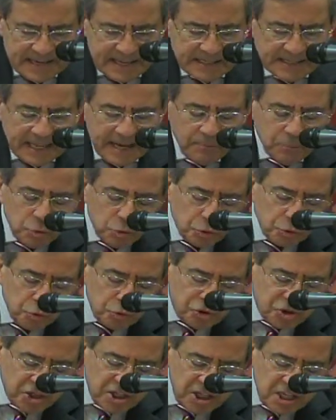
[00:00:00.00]
temos
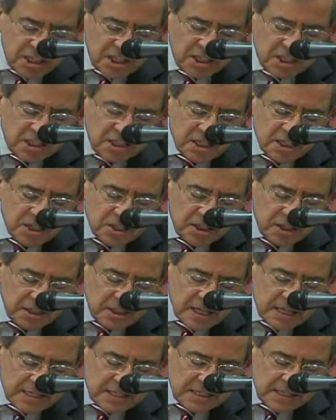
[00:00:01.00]
notícias de
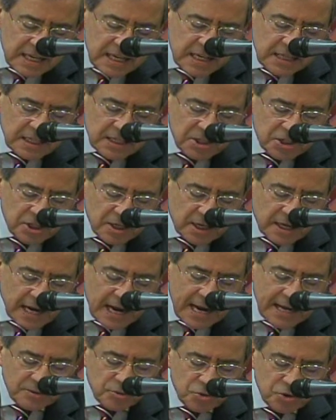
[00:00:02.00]
dezenas de
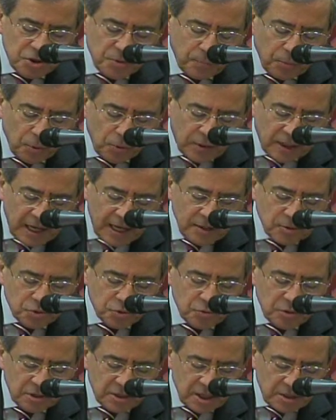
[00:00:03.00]
casos de blogueiros
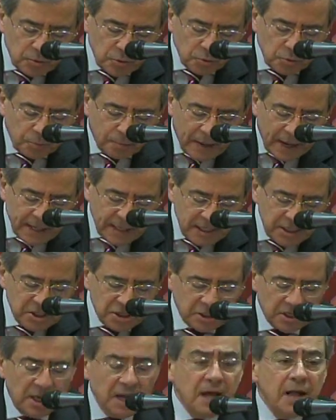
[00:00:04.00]
do interior do
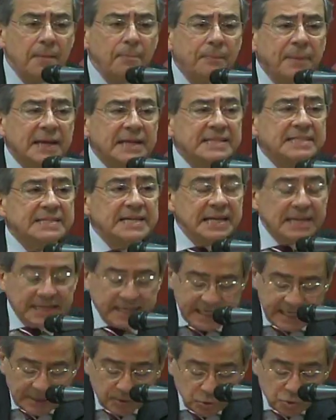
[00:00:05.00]
país
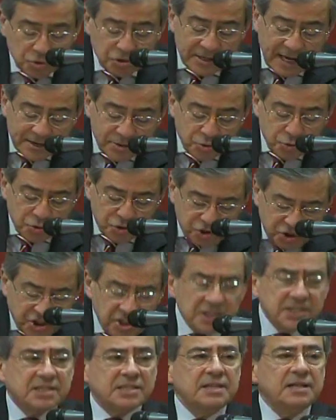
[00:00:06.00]
perseguidos na
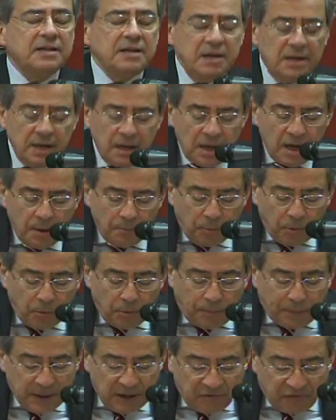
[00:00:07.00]
justiça por
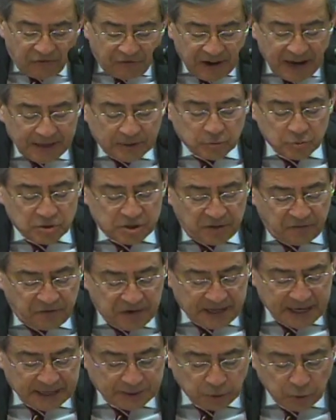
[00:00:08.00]
prefeitos e
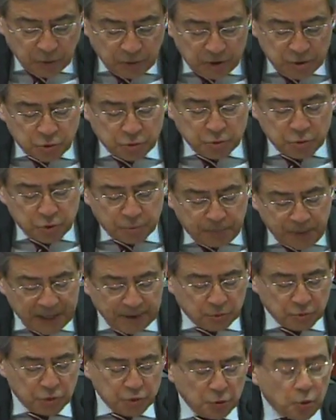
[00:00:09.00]
vereadores
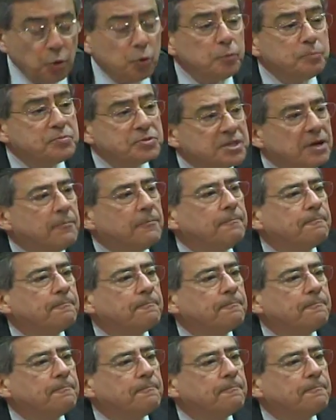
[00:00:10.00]
suspeitos de corrupção.